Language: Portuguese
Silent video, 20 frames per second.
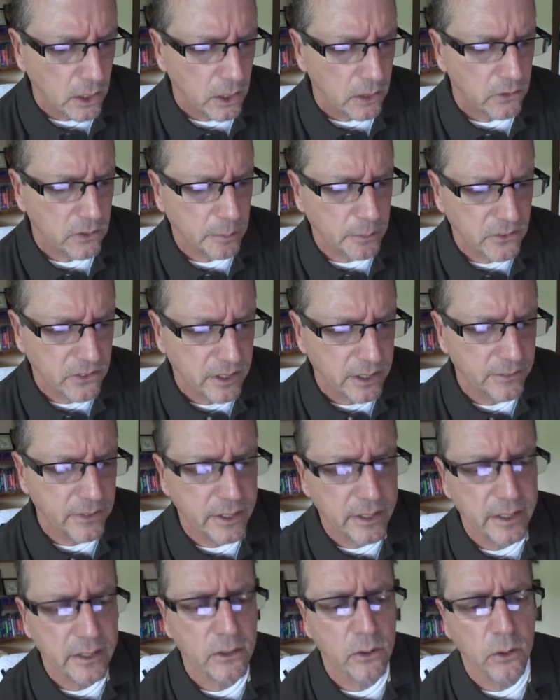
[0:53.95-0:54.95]
estamos
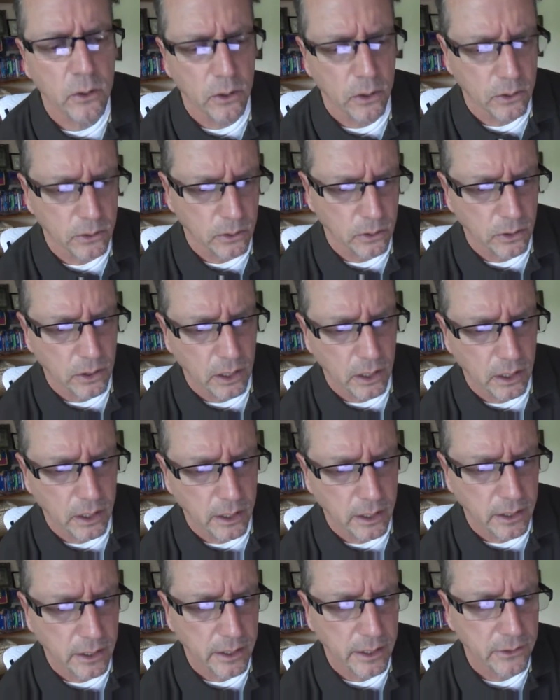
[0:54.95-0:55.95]
dividindo uh,
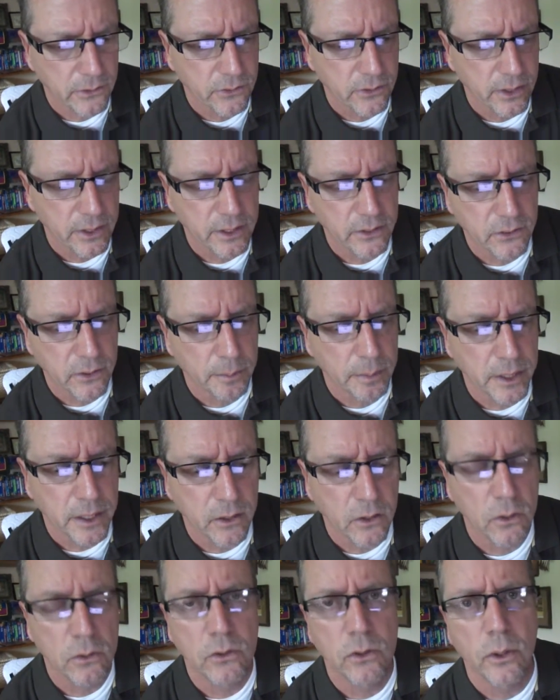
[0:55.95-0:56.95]
esta disciplina
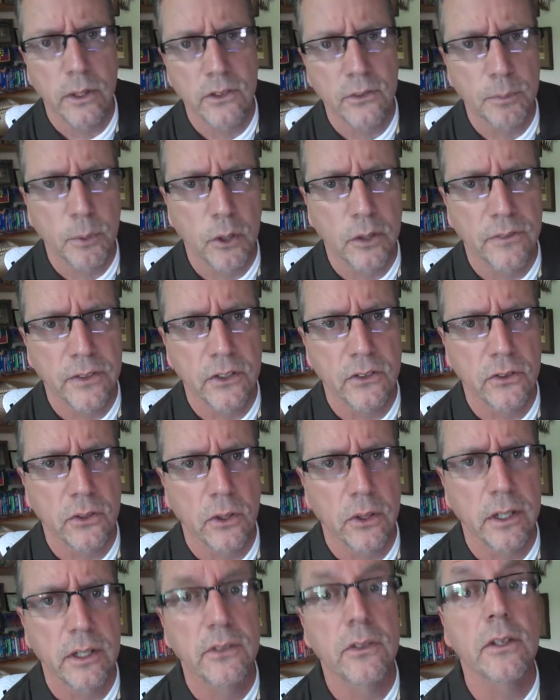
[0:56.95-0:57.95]
com dois
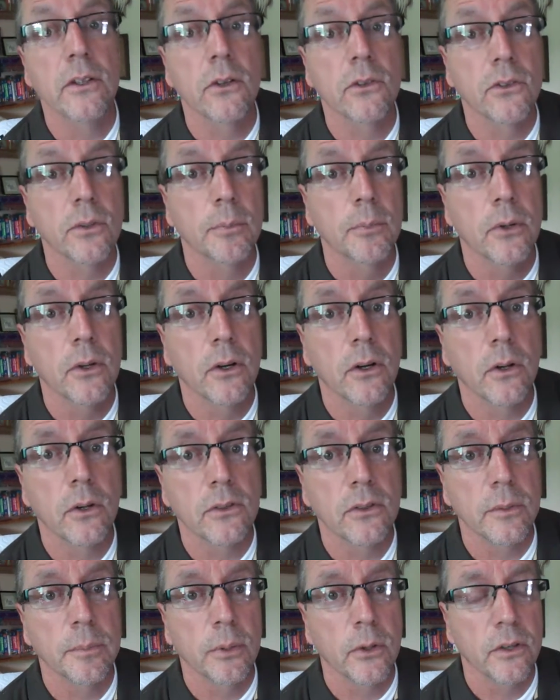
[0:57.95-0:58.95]
professores e nosso
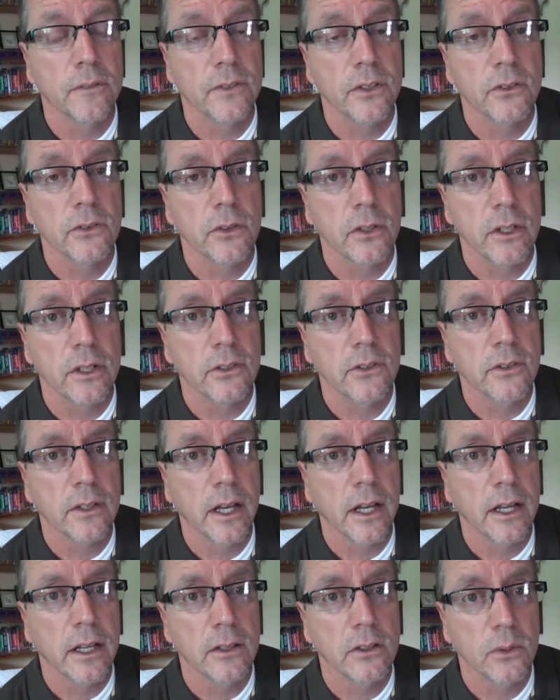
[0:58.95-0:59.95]
outro professor
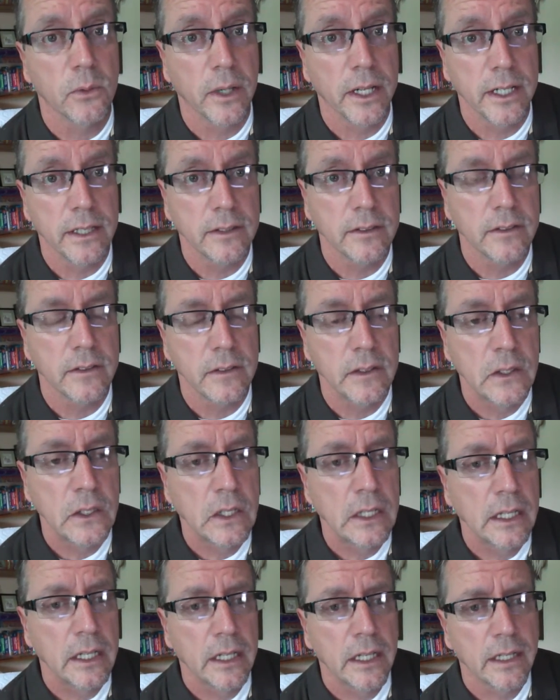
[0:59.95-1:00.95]
está doente.
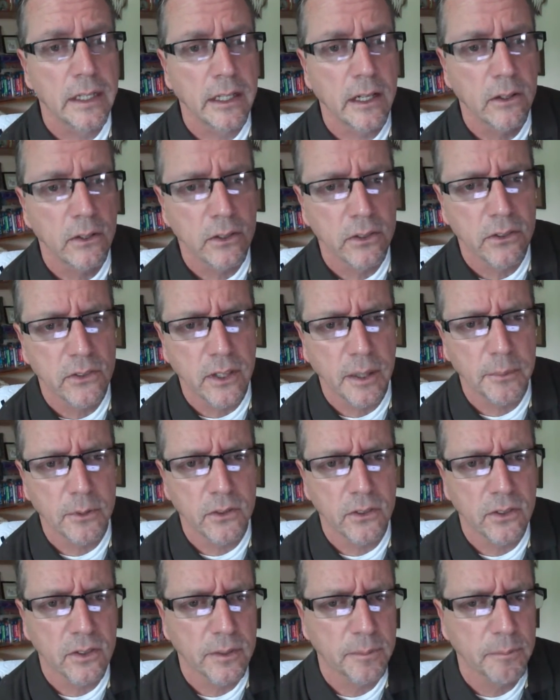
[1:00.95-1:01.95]
Então
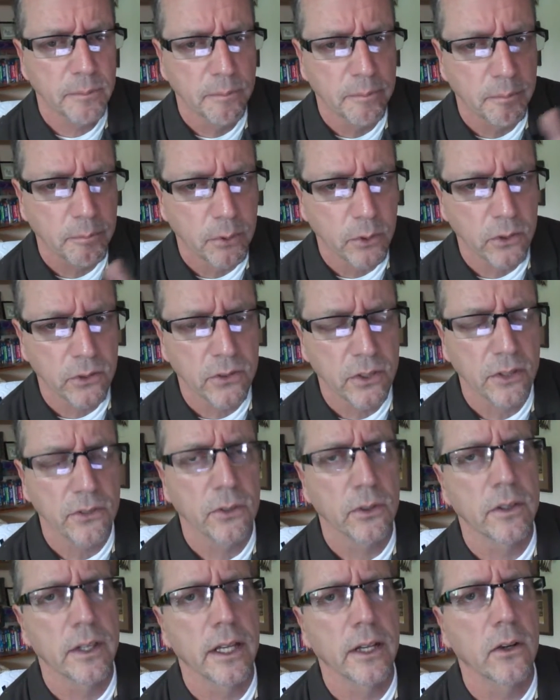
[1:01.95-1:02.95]
estamos em
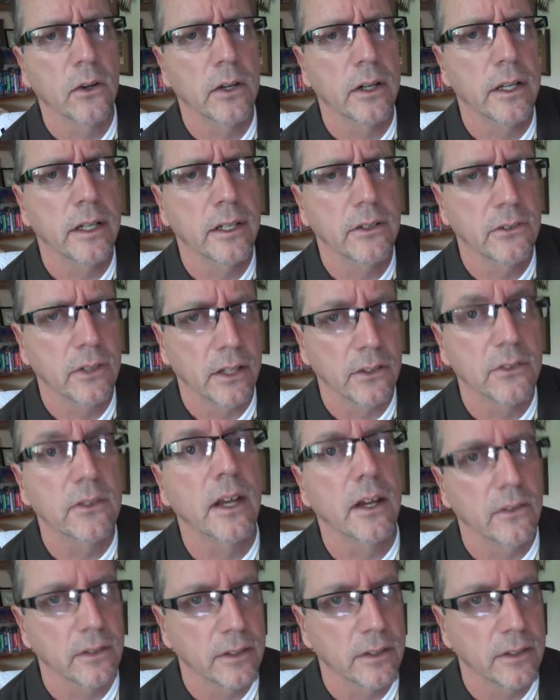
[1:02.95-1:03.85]
processo de organização,